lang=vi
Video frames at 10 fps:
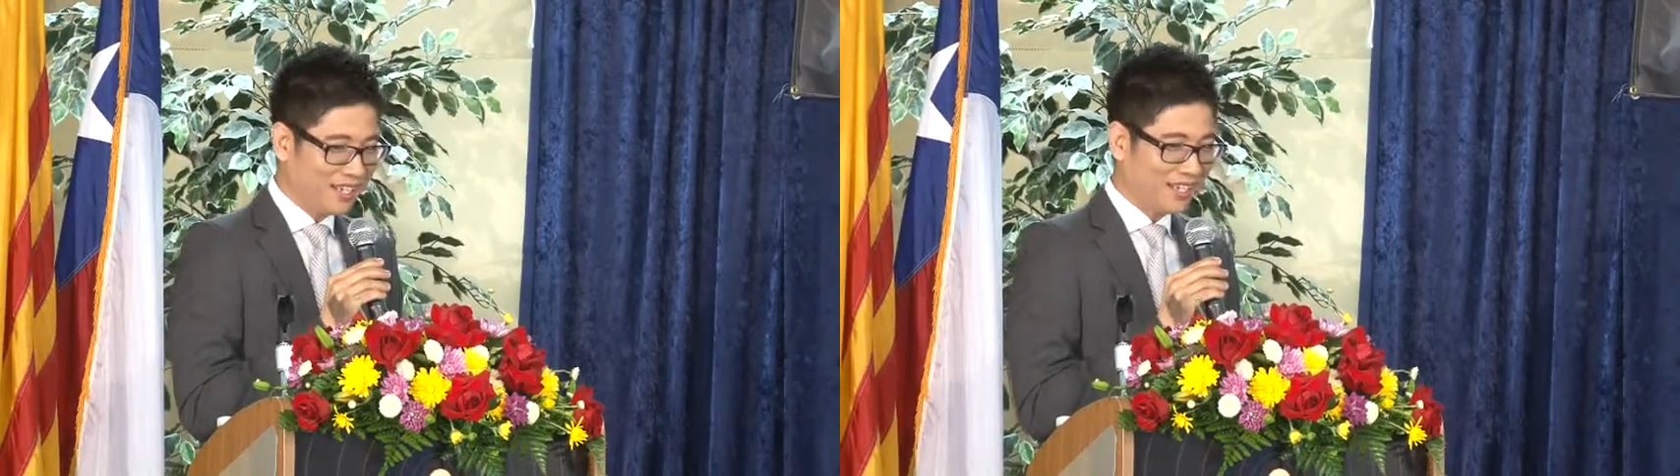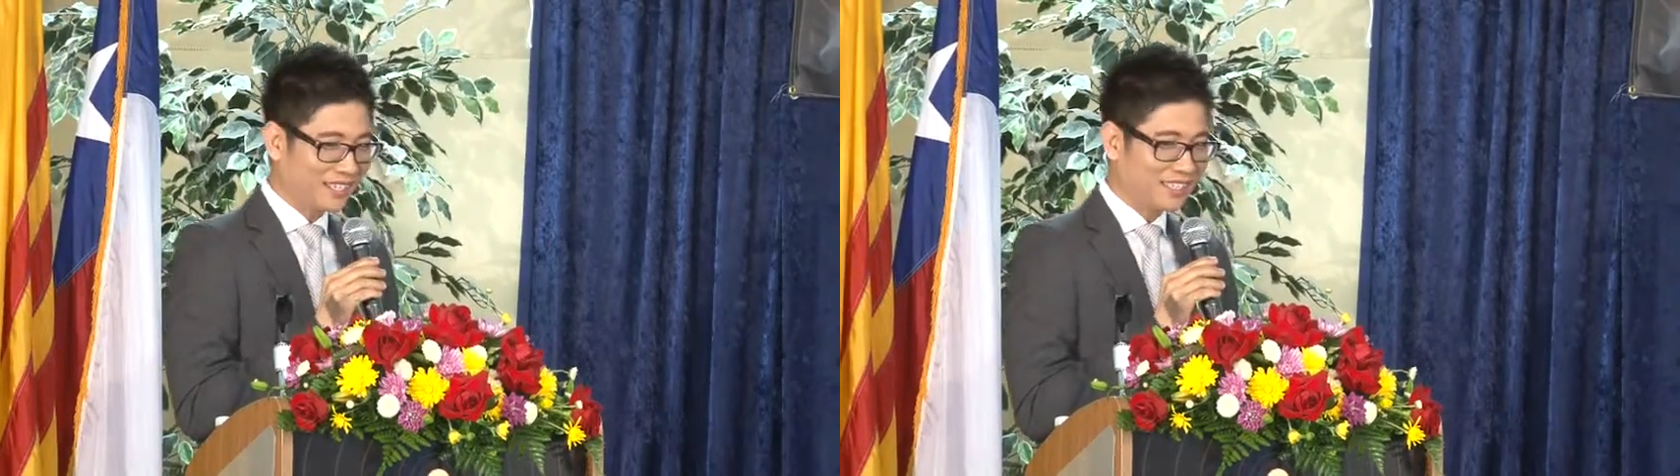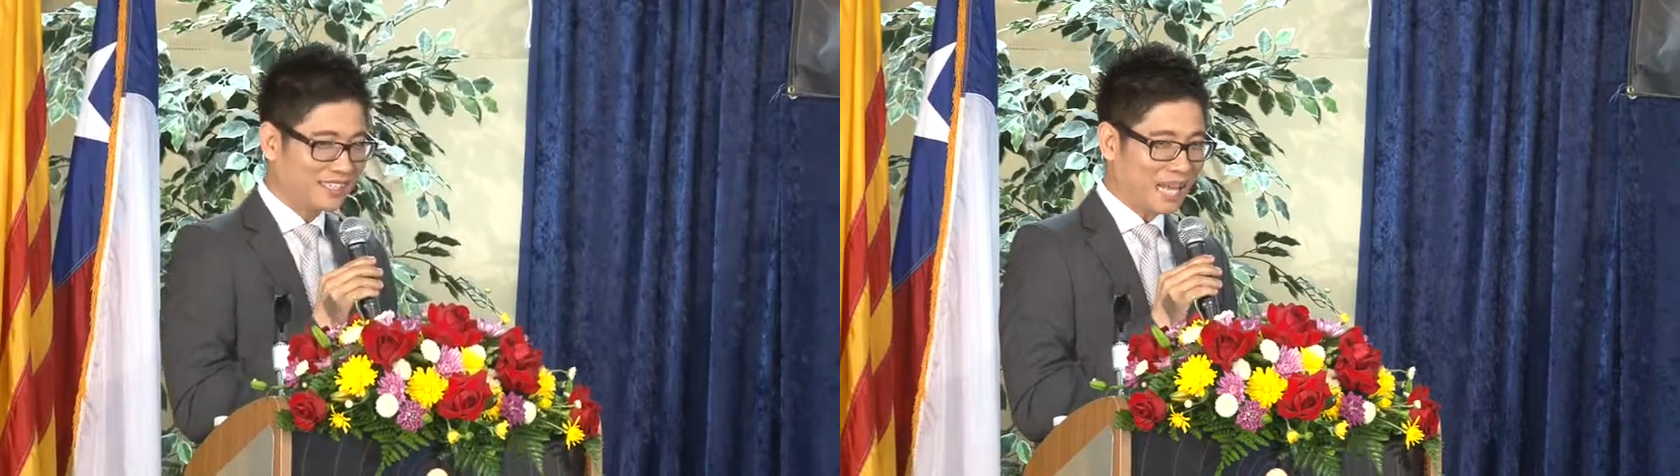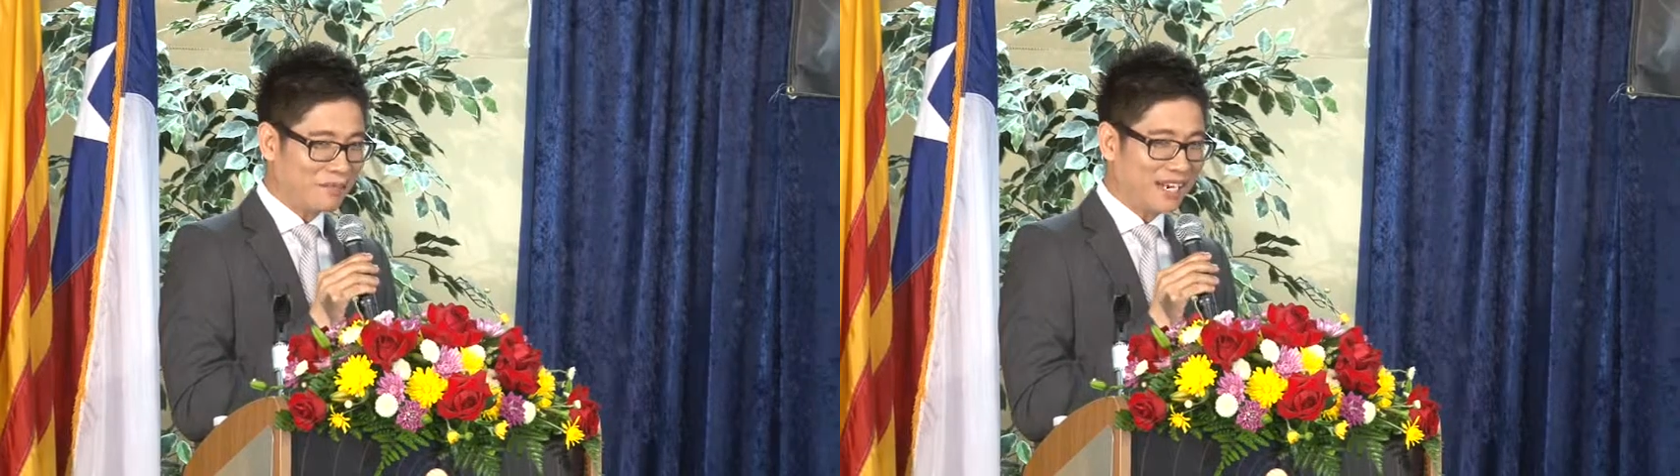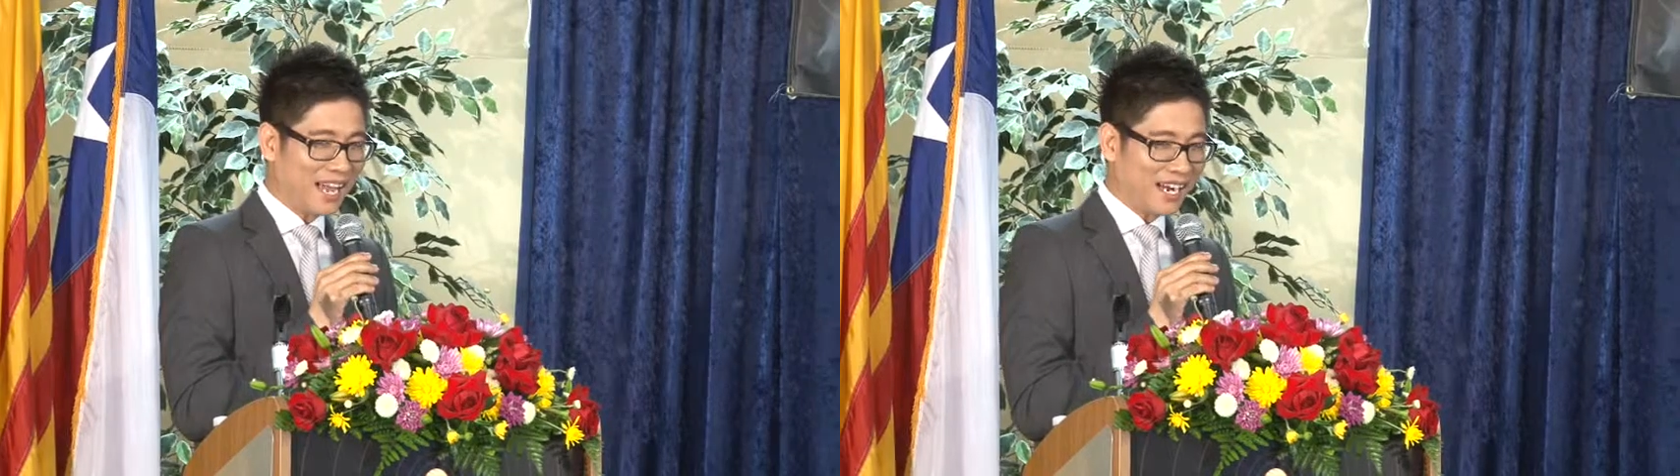ờ,
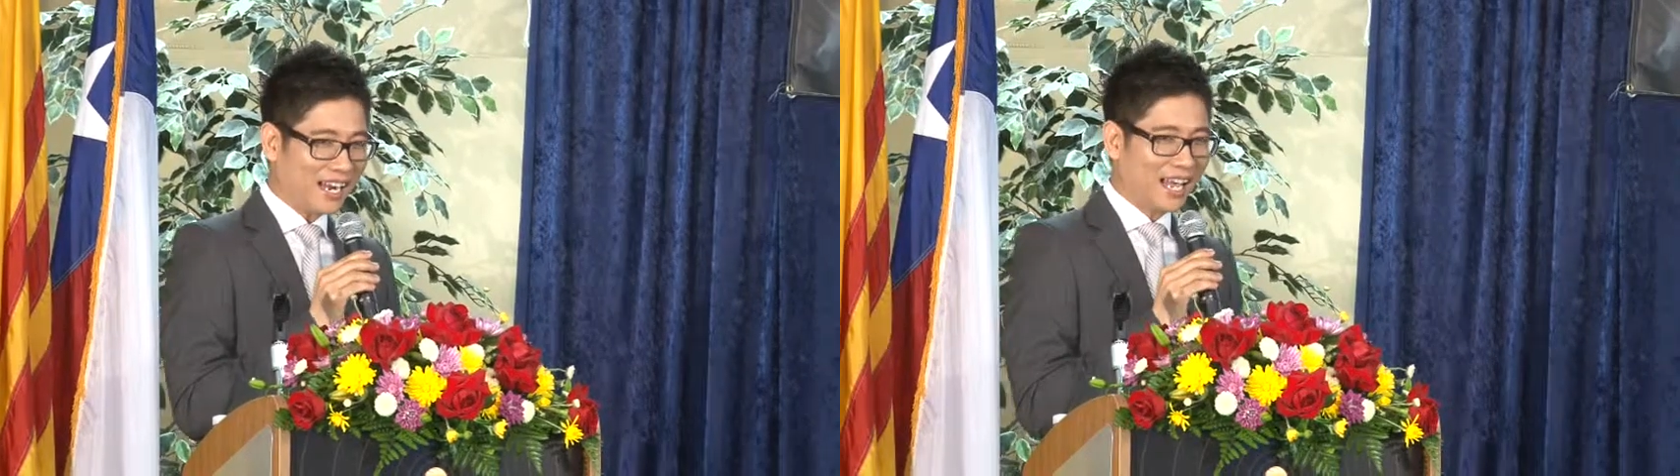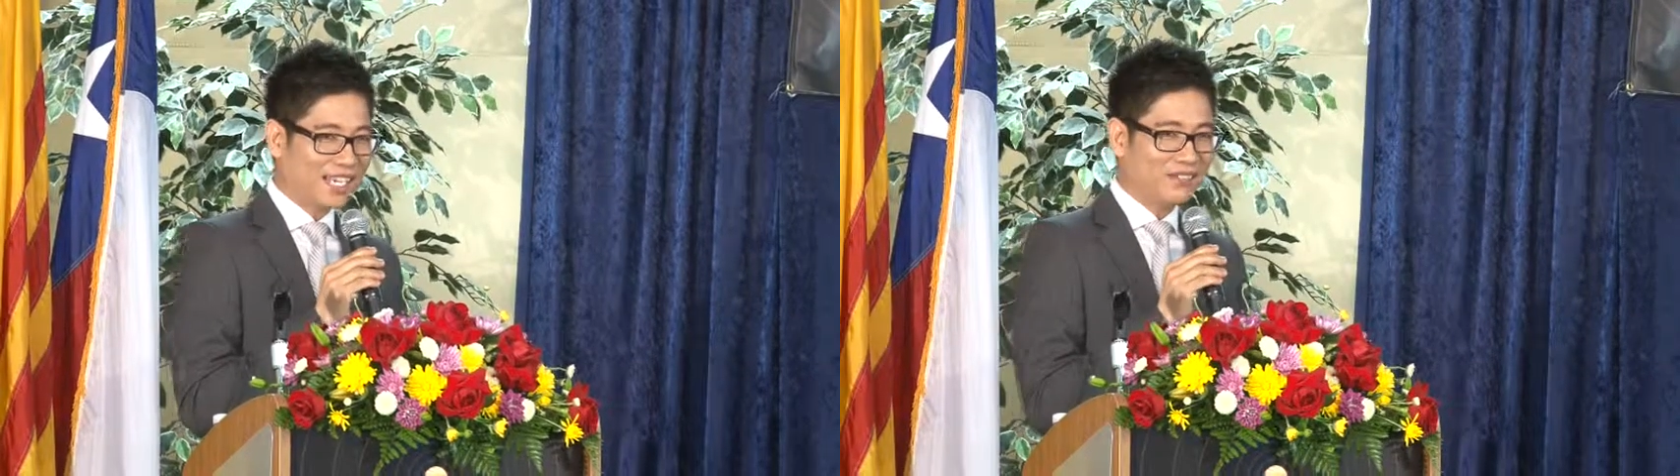tạm gác lại